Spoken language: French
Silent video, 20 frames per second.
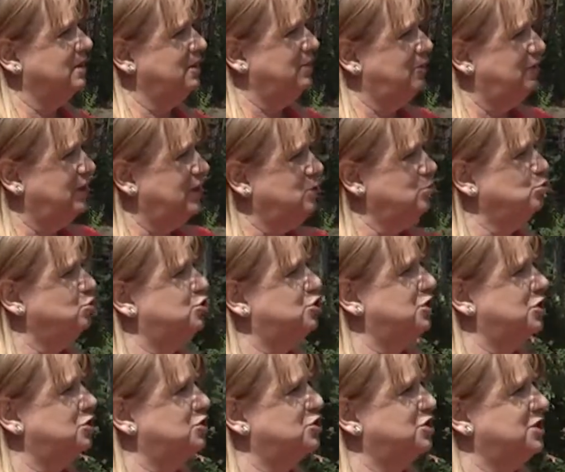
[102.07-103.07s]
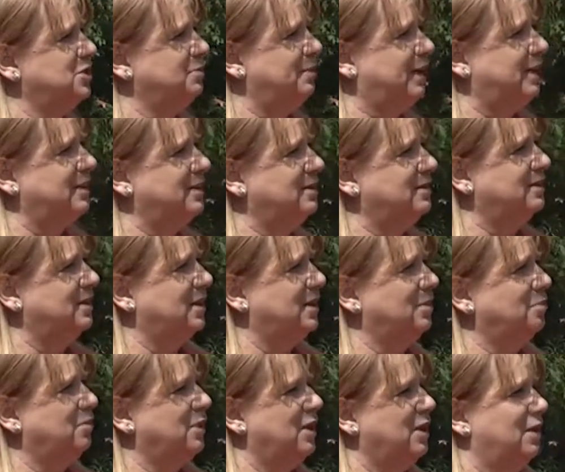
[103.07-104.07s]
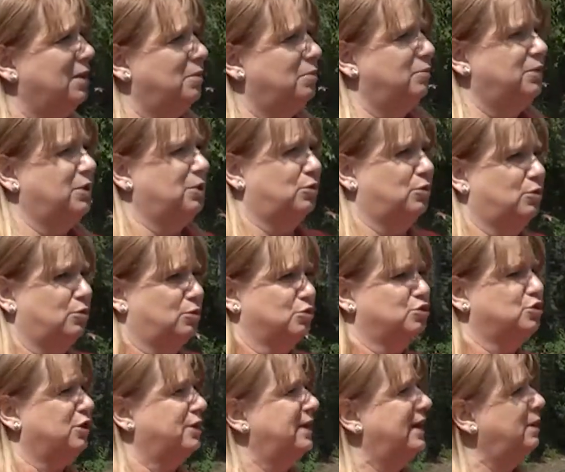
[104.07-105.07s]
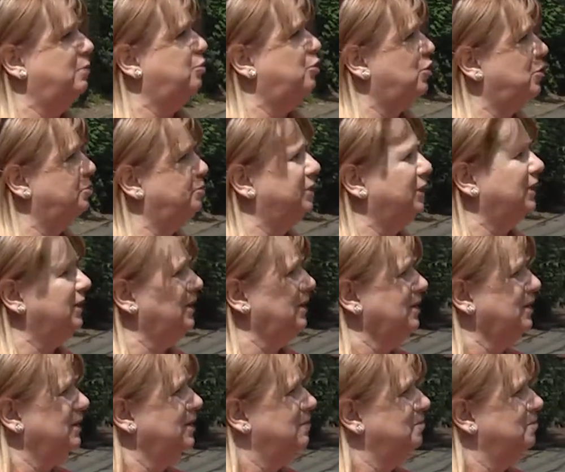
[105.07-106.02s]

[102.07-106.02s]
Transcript: il vient nous chercher par les tripes, puis on, se l'approprie,